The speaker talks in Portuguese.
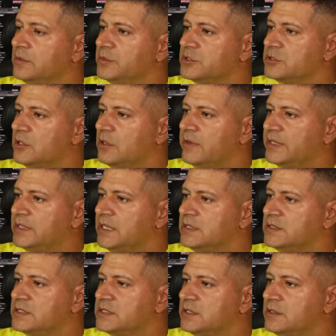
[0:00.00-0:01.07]
Pessoal,
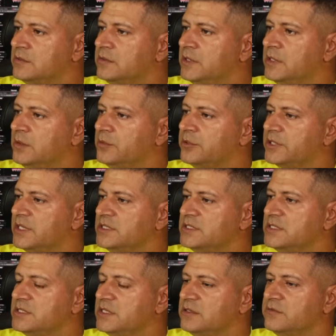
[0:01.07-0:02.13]
atenção, porque
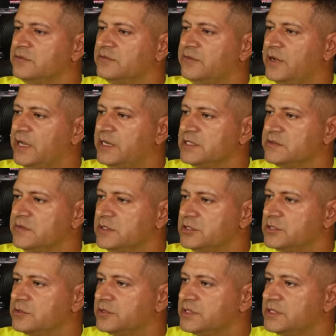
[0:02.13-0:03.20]
existem várias
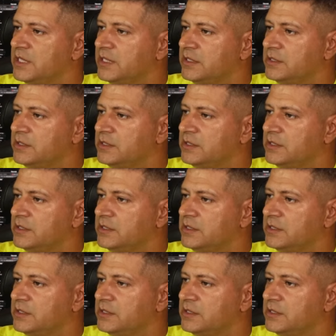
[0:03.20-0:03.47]
versões, tá?